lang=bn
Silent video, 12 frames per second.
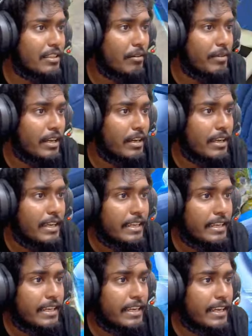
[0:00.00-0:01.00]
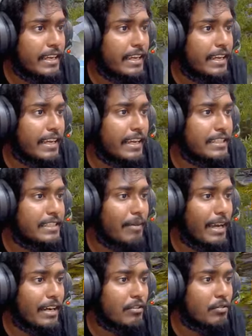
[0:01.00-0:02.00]
হবে না এই যে
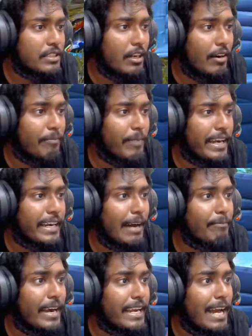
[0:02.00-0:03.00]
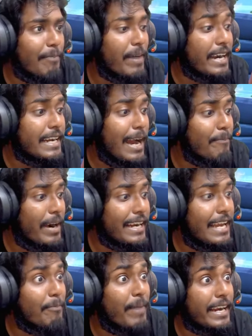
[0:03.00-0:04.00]
ভাই আর কই যাও আব্বাকে আব্বাকে আব্বাকে আব্বাকে
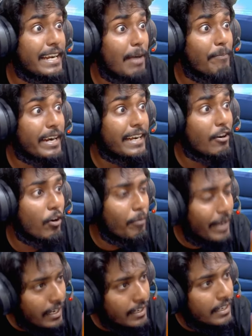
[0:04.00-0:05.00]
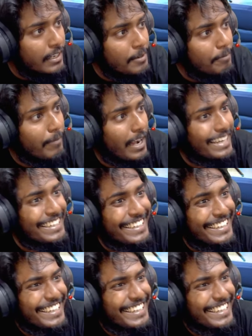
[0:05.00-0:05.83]
আব্বাকে আব্বাকে কও ভাই মানে